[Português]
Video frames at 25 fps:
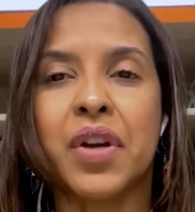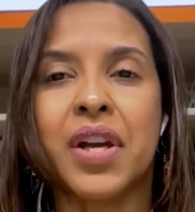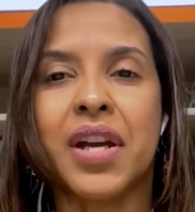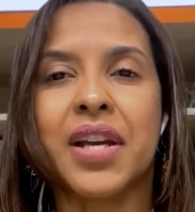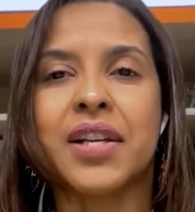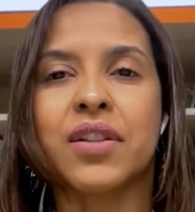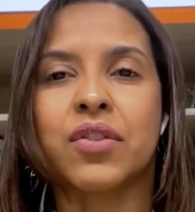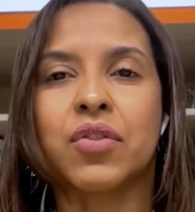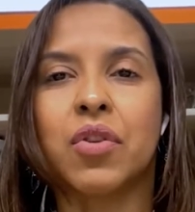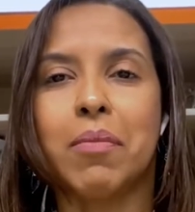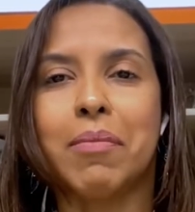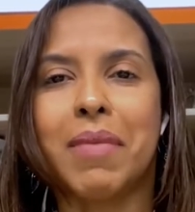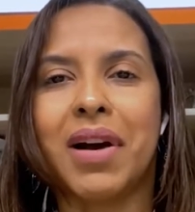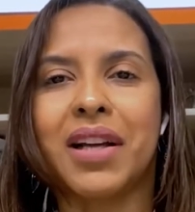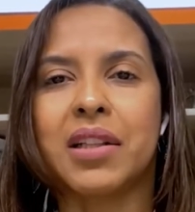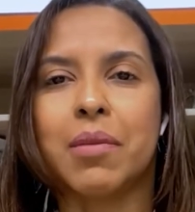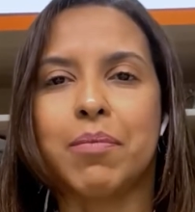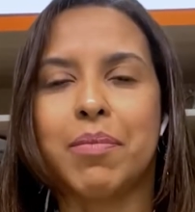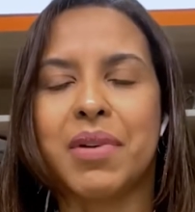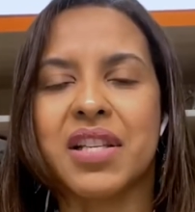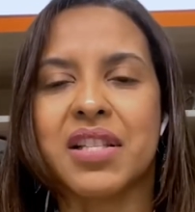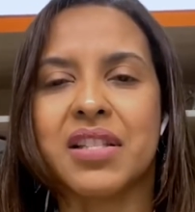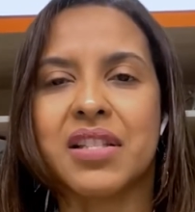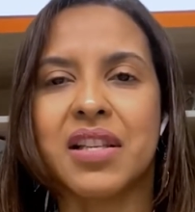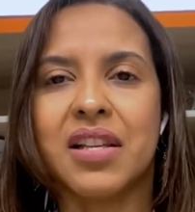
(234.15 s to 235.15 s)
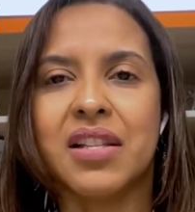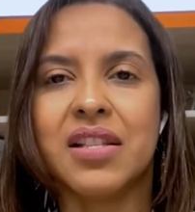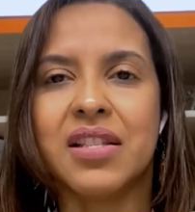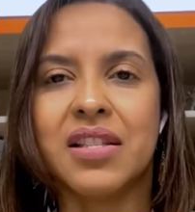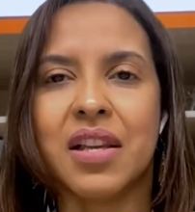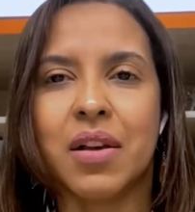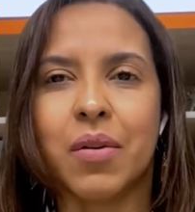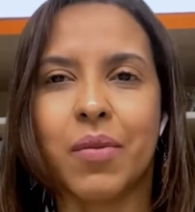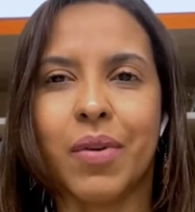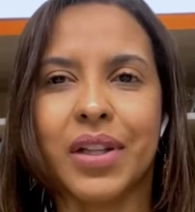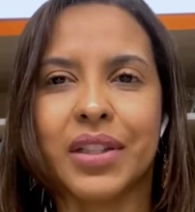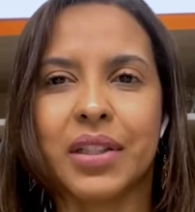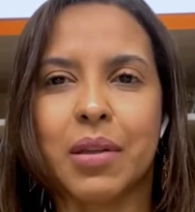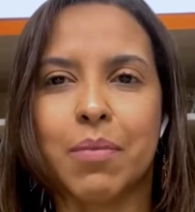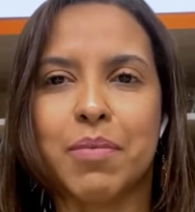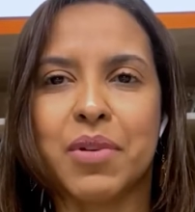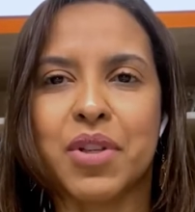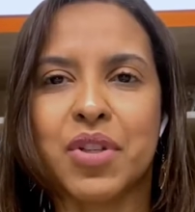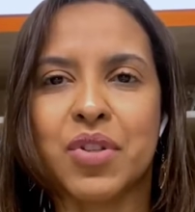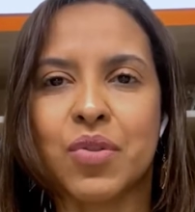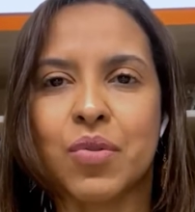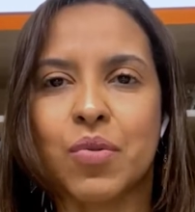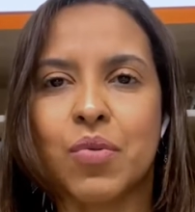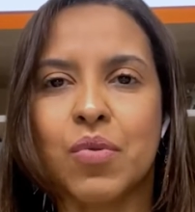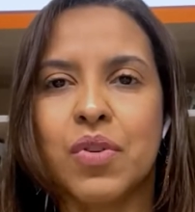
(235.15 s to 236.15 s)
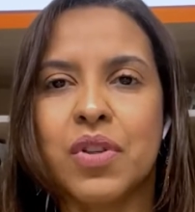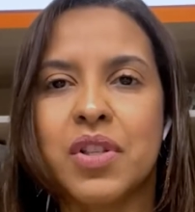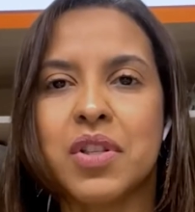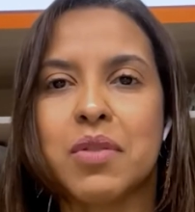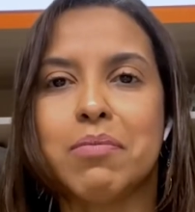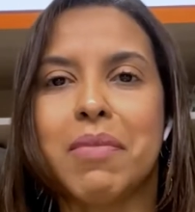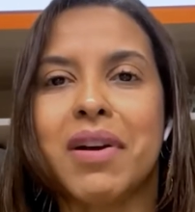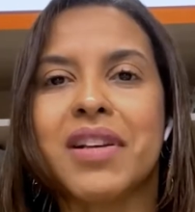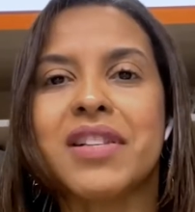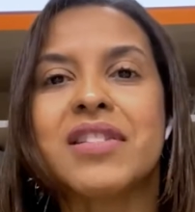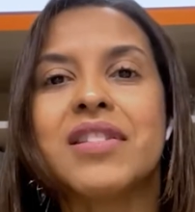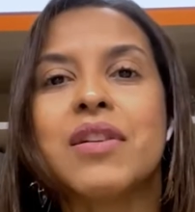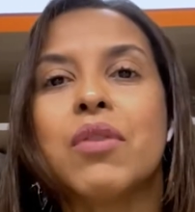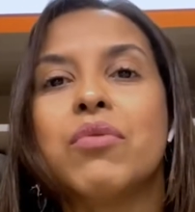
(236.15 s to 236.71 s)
que foi a retomada para 150 pessoas,